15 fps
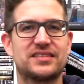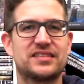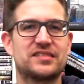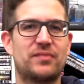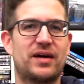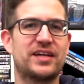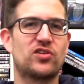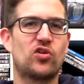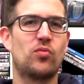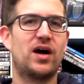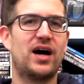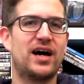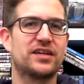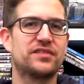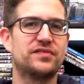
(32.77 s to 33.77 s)

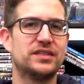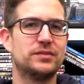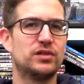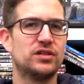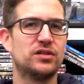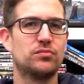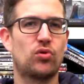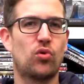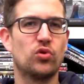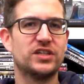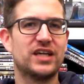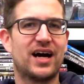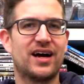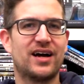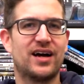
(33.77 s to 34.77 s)
2,8 Filme pro
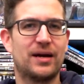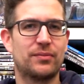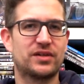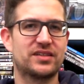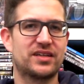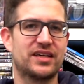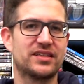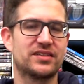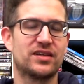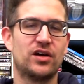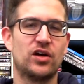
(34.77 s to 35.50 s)
Jahr abgedreht.